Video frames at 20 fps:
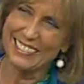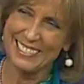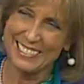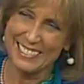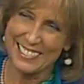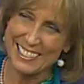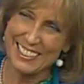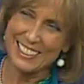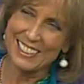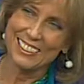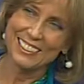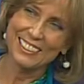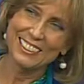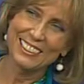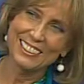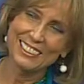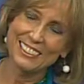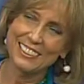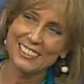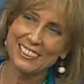è sì.
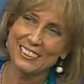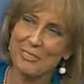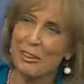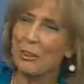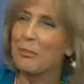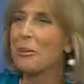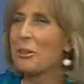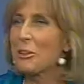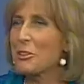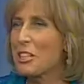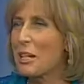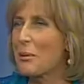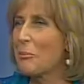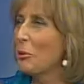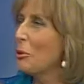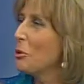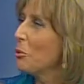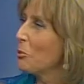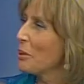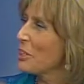l'eccellenza. Perlomeno
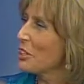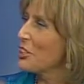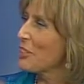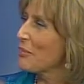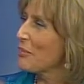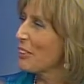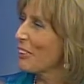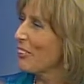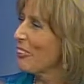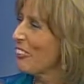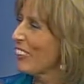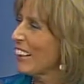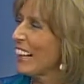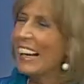siamo gli unici, gli unici ora,